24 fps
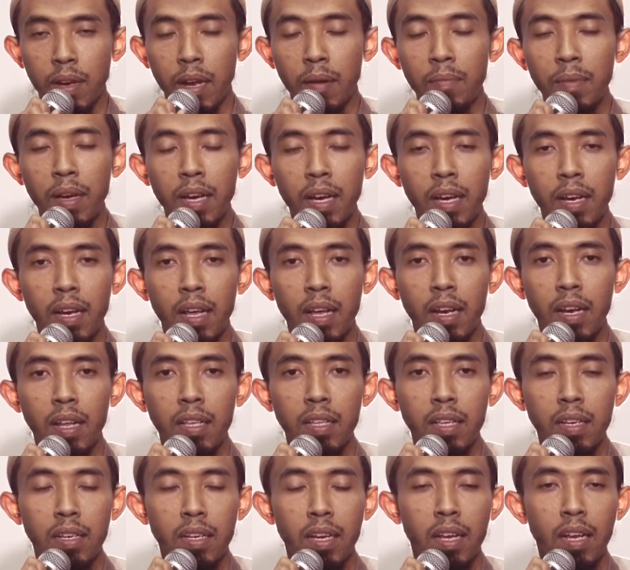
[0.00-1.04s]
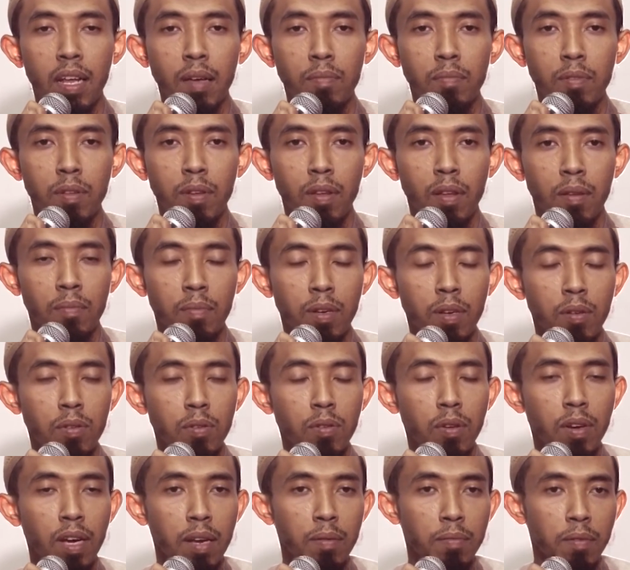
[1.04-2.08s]
Menamakan anaknya dengan Abdullah
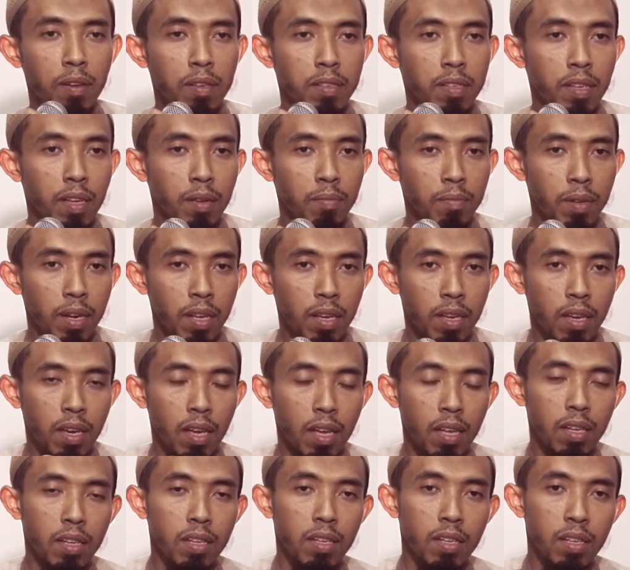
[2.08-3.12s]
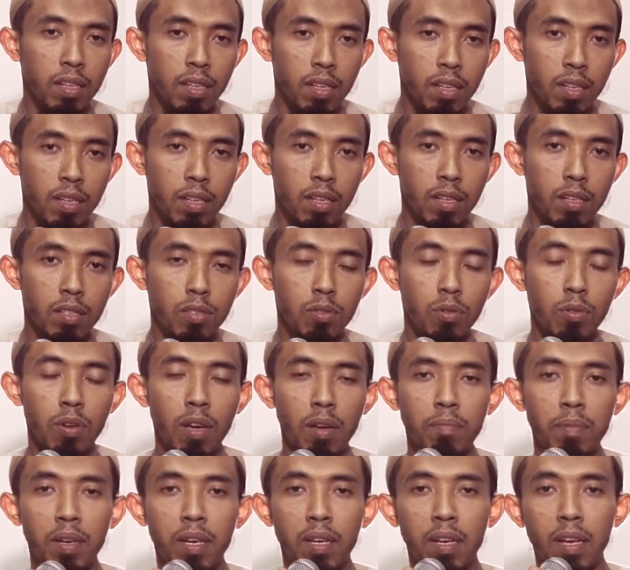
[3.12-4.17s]
menunjukkan bahwasanya mereka
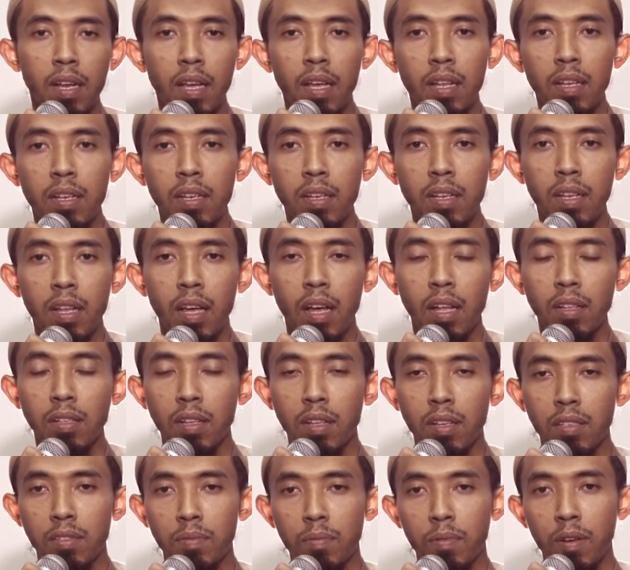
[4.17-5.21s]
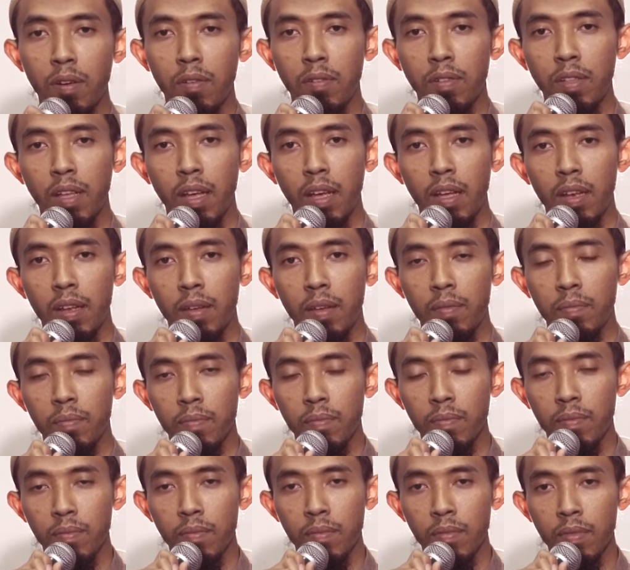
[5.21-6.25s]
juga mengenal Allah Subhanahu wa taala.
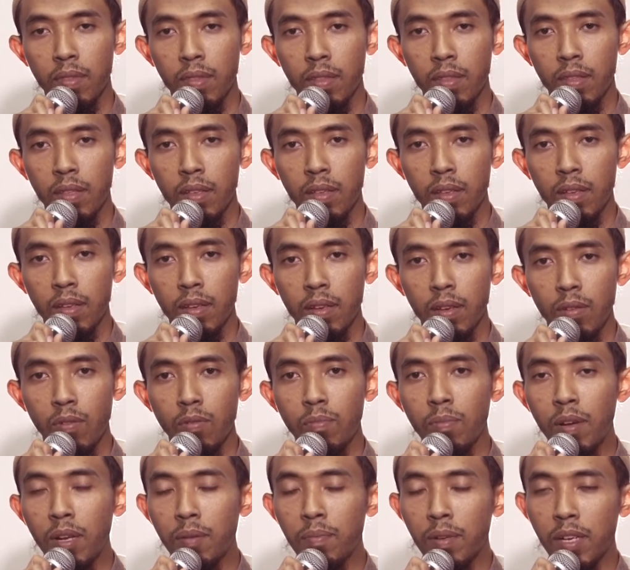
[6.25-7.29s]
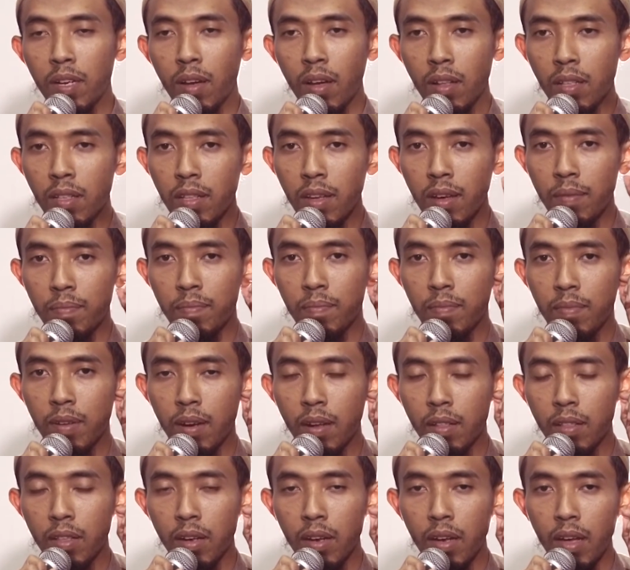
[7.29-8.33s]
Umar bin Khattab
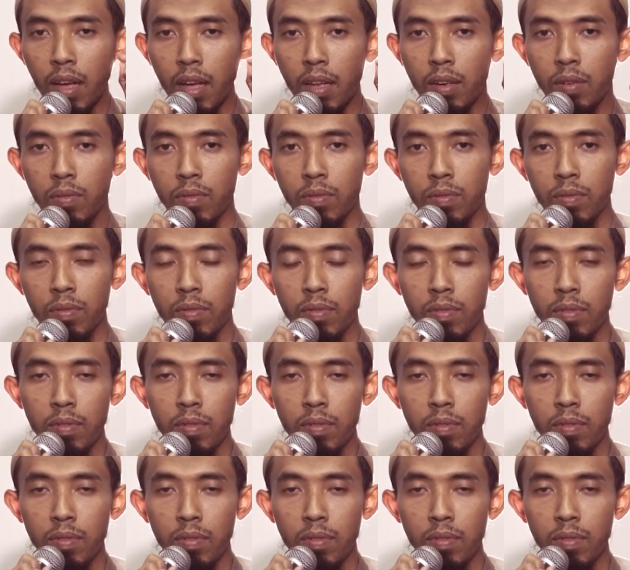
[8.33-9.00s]
radhiyallahu anhu